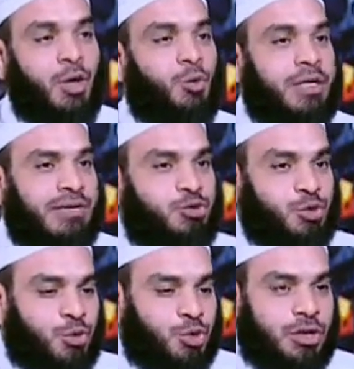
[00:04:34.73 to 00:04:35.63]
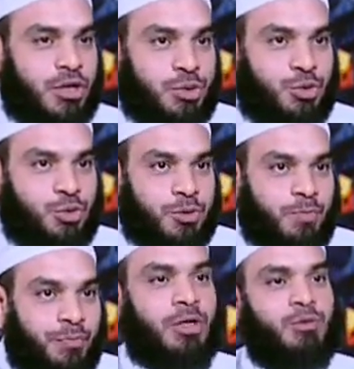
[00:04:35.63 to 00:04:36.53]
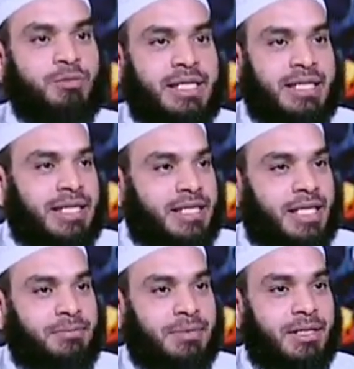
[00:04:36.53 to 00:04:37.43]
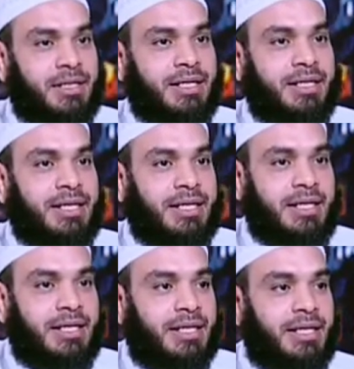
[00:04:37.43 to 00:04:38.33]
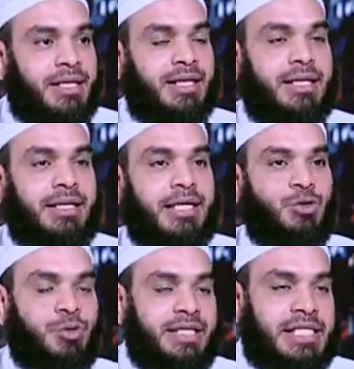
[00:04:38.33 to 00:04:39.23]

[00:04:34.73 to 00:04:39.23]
ونفسه بتراوده ان هو ممكن يذهب ليدخل آه،